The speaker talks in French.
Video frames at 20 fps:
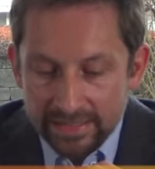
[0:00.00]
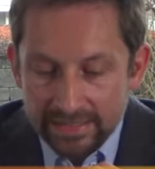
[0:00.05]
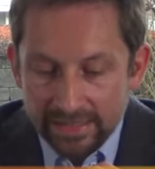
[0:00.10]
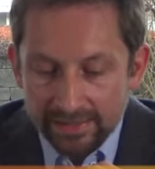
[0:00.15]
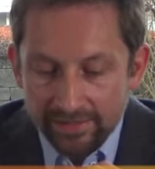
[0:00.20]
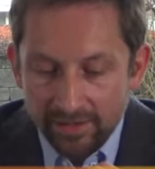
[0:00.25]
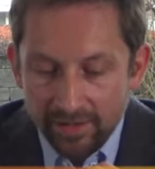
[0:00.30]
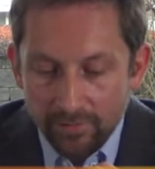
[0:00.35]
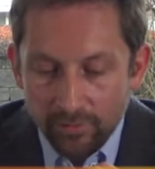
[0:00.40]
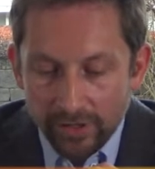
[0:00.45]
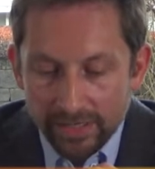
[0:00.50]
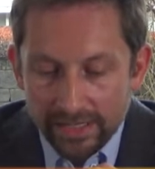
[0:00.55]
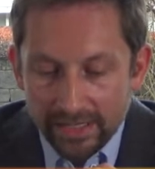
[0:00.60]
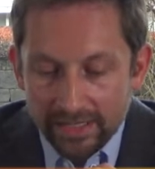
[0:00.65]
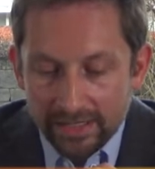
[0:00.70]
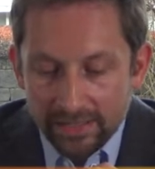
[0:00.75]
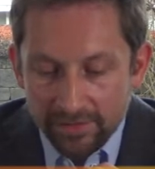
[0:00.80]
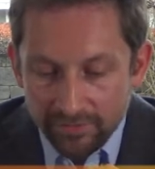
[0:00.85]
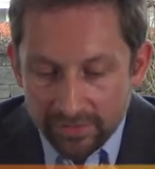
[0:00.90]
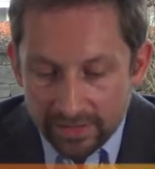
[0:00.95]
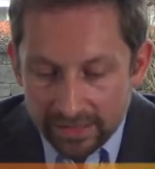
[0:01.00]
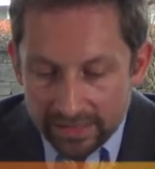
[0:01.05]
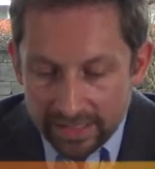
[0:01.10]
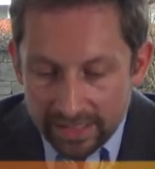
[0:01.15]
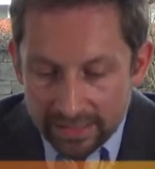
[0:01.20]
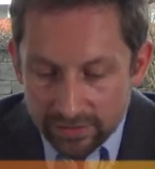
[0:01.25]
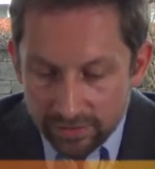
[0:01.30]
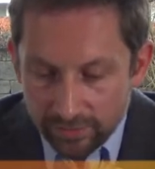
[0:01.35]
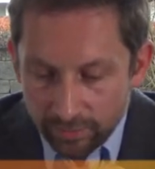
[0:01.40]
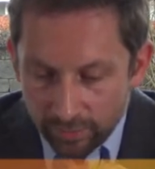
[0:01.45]
c'est un moyen
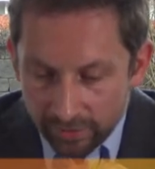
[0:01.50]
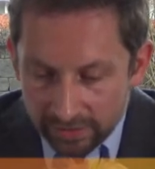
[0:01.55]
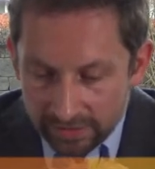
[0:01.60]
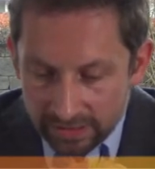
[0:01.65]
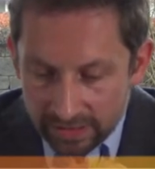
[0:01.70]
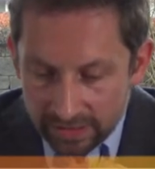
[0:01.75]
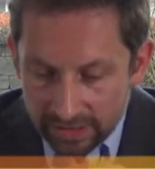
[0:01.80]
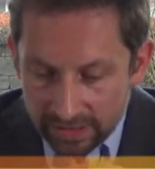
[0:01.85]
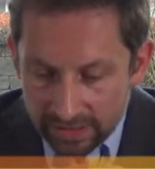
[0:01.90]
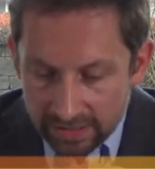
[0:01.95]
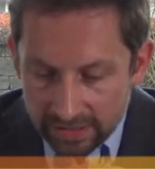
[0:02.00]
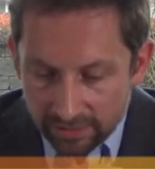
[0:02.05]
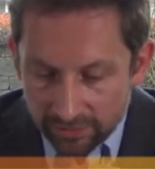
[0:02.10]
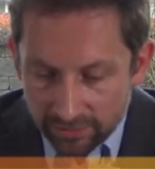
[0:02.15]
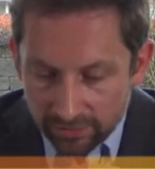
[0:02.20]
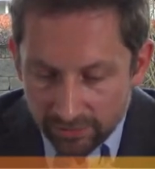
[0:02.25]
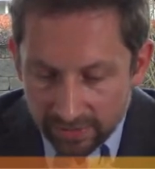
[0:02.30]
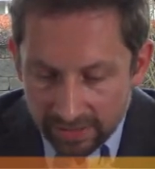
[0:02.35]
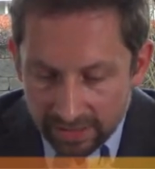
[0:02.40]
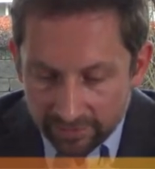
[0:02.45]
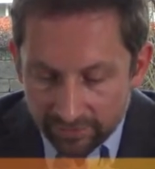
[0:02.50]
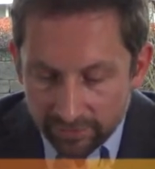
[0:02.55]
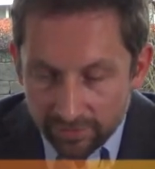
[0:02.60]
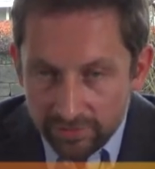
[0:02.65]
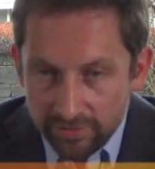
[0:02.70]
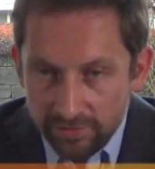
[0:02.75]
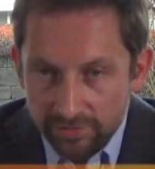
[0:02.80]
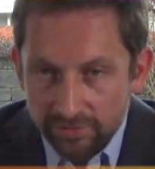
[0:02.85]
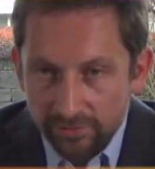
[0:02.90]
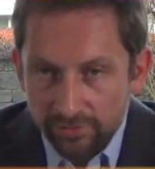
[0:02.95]
efficace de protéger une
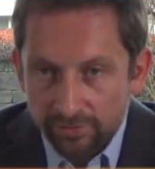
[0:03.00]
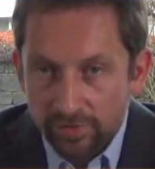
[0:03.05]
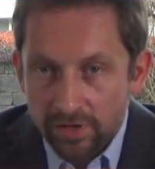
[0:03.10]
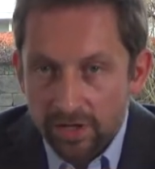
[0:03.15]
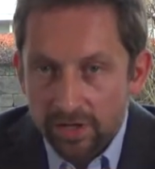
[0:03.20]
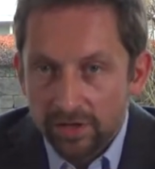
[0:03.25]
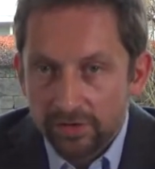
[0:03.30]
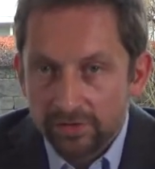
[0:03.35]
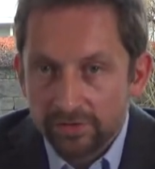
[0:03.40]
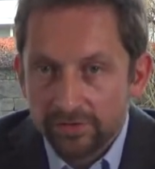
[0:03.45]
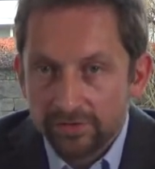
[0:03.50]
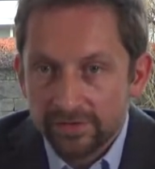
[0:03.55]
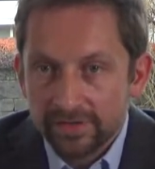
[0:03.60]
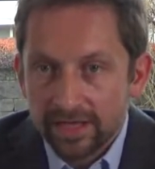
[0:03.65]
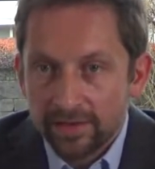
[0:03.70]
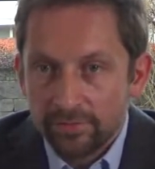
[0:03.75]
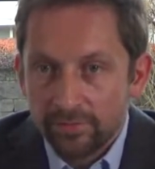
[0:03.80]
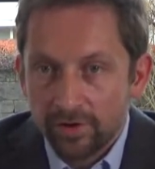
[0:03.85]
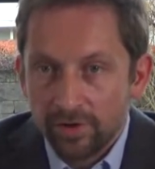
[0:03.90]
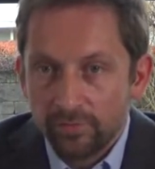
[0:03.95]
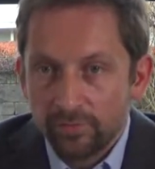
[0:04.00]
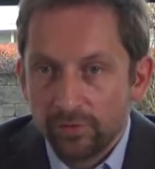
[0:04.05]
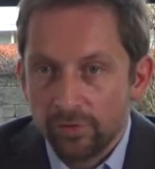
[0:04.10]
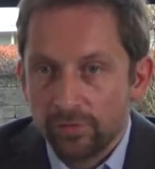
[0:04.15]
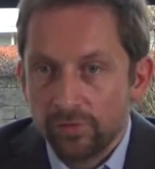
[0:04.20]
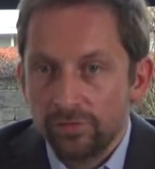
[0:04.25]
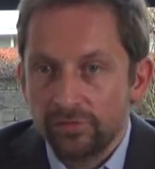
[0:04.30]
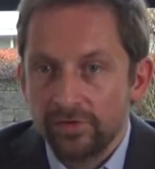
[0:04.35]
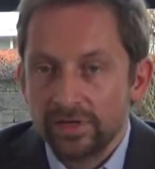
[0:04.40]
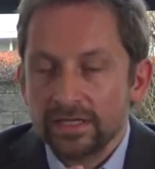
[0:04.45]
invention, notamment
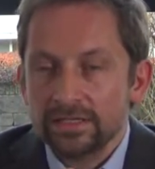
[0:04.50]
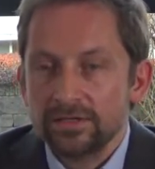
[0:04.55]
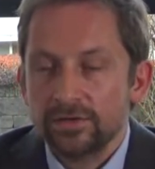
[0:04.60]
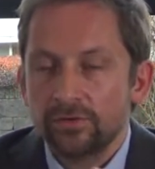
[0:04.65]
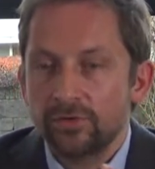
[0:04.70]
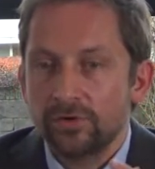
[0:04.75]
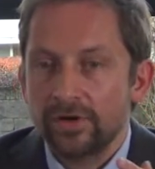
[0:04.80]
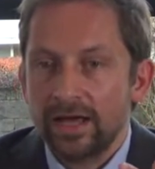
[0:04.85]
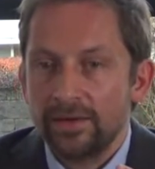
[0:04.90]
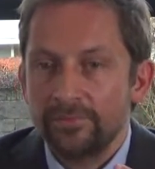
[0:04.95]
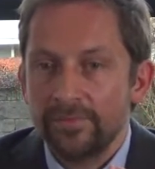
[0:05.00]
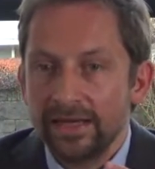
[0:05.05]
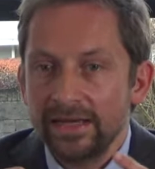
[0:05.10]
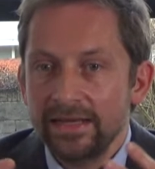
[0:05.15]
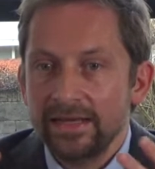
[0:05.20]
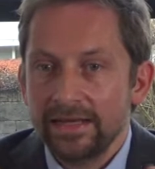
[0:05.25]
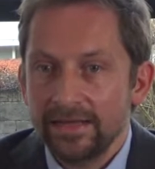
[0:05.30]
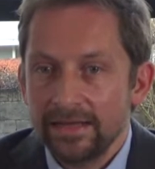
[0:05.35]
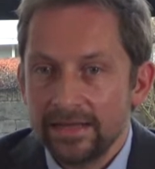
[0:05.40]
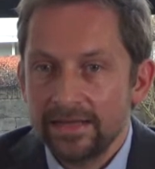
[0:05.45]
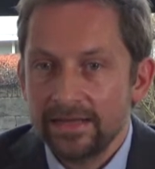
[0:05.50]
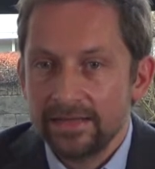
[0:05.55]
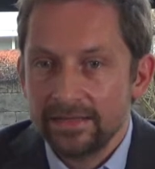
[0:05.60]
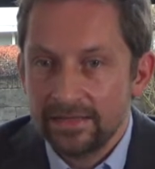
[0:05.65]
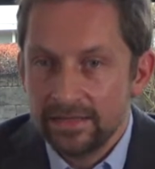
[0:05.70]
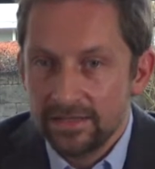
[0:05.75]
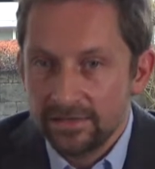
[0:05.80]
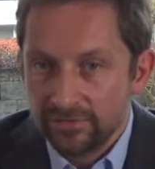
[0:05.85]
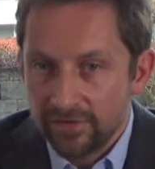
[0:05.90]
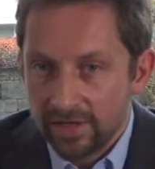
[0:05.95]
pour couvrir ce qu'on appelle les
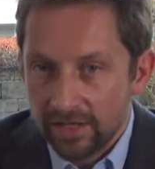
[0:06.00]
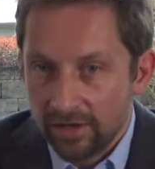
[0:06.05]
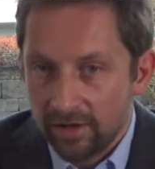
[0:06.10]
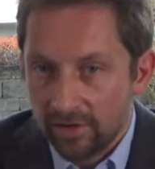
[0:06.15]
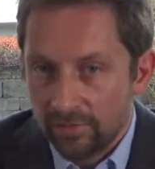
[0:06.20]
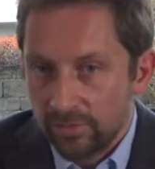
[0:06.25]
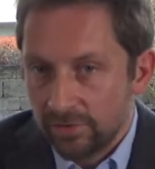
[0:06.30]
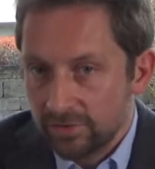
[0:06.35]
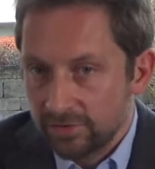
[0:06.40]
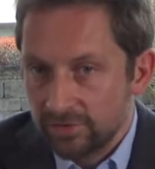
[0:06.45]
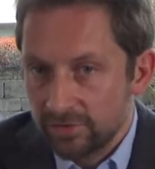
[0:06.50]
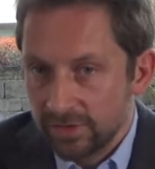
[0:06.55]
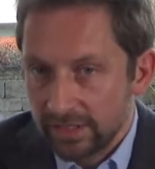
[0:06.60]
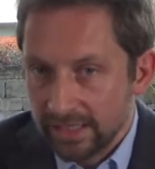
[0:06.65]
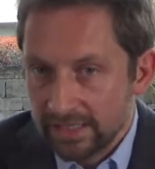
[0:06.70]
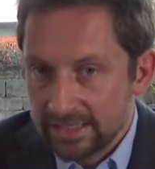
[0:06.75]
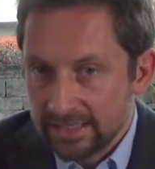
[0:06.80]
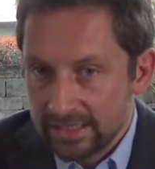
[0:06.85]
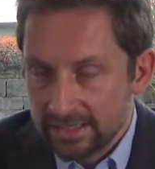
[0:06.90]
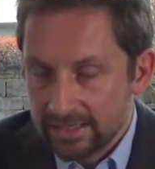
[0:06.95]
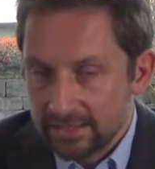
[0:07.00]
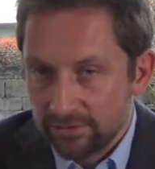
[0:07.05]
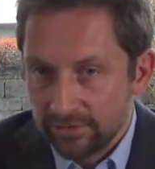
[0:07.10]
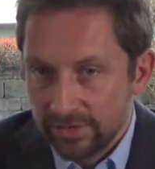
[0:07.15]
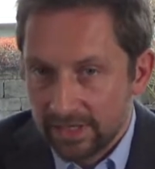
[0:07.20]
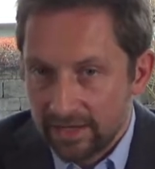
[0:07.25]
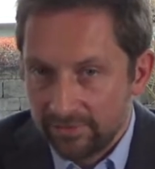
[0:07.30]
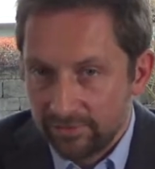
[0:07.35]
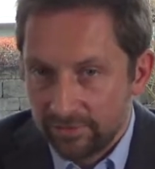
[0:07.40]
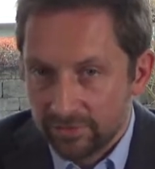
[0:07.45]
différents modes de réalisation
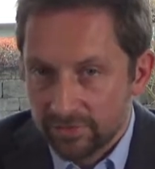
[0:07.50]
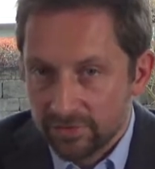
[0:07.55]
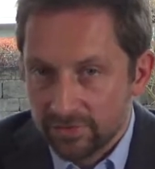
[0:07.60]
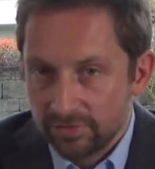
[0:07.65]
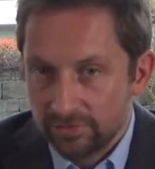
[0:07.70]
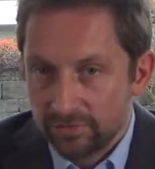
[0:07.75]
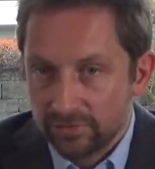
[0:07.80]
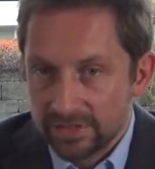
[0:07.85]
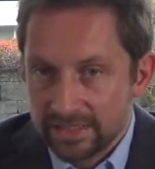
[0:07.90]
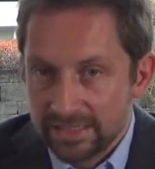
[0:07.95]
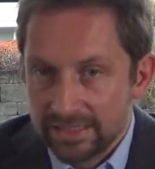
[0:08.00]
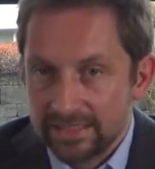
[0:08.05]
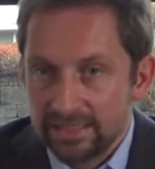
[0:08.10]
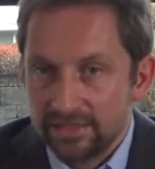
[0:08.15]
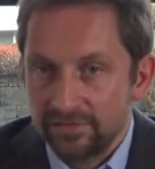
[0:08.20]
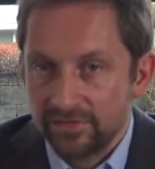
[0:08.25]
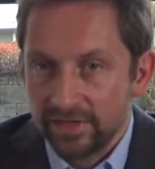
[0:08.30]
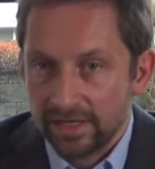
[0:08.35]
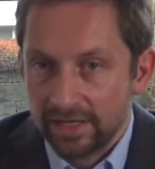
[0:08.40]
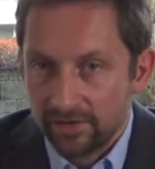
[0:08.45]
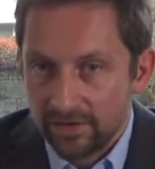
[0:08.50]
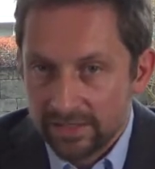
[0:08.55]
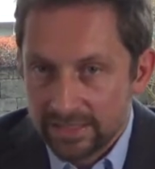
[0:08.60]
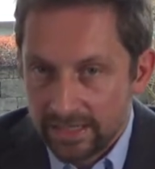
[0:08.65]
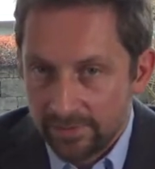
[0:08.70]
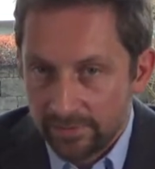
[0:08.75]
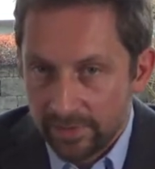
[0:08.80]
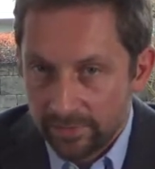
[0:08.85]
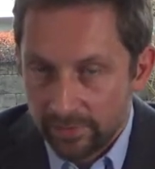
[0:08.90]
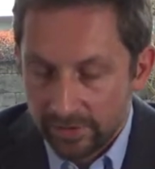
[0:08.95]
de l'invention, donc ces différentes
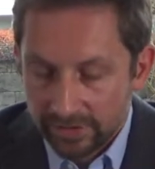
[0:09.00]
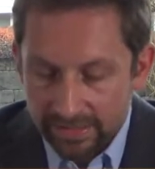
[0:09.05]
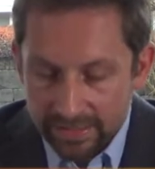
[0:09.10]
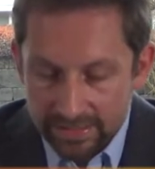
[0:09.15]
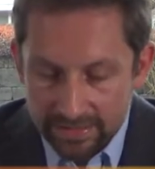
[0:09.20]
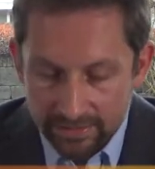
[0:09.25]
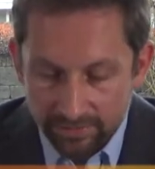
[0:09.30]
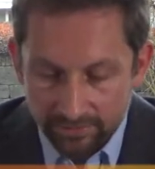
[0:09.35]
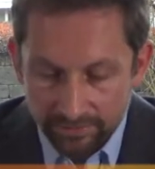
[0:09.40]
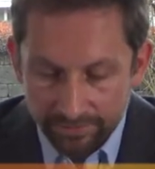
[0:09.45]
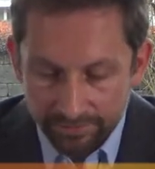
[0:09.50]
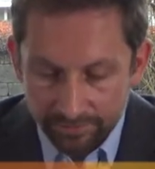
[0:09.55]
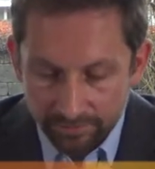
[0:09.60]
implémentations.